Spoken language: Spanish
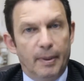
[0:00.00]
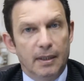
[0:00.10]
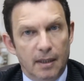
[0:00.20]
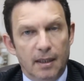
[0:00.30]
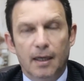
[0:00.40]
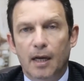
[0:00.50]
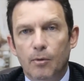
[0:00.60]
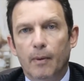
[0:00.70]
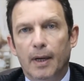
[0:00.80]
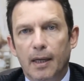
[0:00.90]
A partir de la
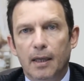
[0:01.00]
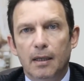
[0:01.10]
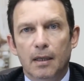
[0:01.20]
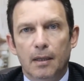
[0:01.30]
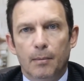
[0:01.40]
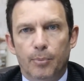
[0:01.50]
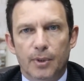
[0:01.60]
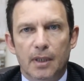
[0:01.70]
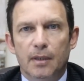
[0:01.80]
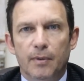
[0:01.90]
nueva ley,
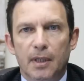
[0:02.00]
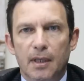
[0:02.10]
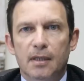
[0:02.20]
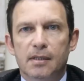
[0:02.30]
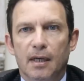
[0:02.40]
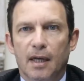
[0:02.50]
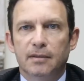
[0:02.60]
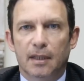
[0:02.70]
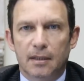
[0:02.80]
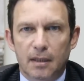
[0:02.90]
pueden dividirse en
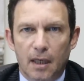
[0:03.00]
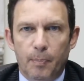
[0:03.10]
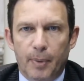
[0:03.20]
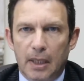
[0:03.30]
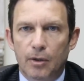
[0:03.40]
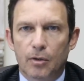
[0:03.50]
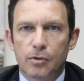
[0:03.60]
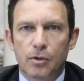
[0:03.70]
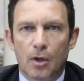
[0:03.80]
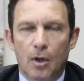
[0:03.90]
hasta tres
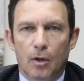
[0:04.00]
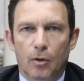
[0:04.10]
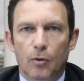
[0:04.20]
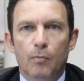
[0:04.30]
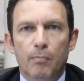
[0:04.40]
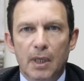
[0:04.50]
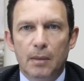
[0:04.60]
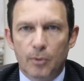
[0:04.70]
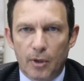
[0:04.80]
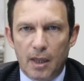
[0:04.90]
periodos con un
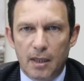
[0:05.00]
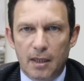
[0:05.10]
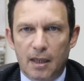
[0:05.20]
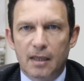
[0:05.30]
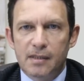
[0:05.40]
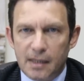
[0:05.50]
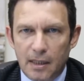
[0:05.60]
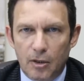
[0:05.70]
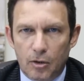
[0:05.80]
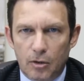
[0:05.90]
mínimo de días de
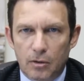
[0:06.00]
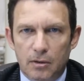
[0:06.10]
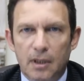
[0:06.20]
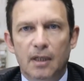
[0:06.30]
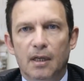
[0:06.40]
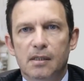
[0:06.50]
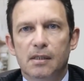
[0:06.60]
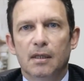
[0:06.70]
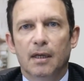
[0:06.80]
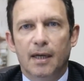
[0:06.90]
cinco
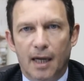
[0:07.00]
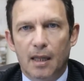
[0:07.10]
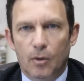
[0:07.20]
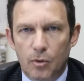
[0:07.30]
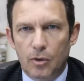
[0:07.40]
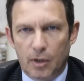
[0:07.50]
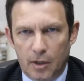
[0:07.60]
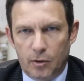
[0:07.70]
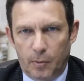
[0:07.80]
días cada uno de